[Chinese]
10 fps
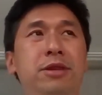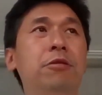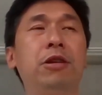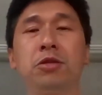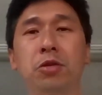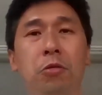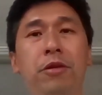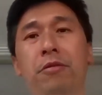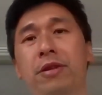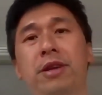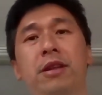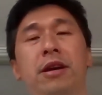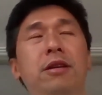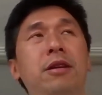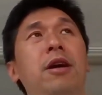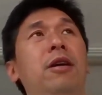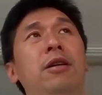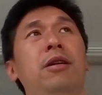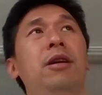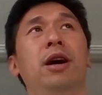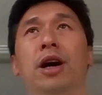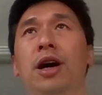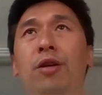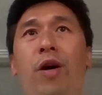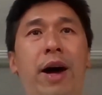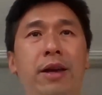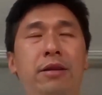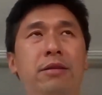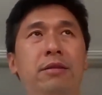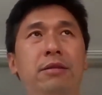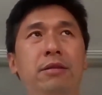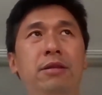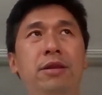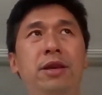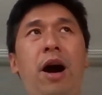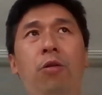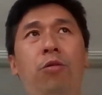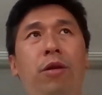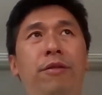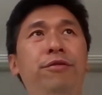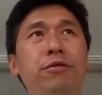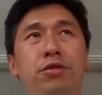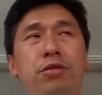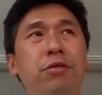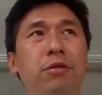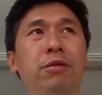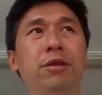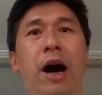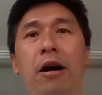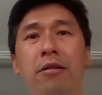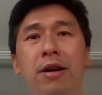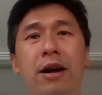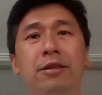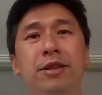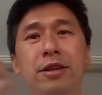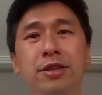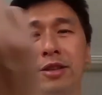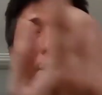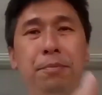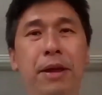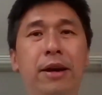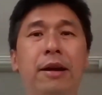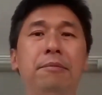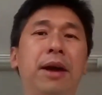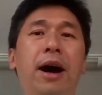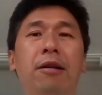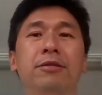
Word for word: 情况是对我有利的，额外要我付出，然后让这个世界变得更美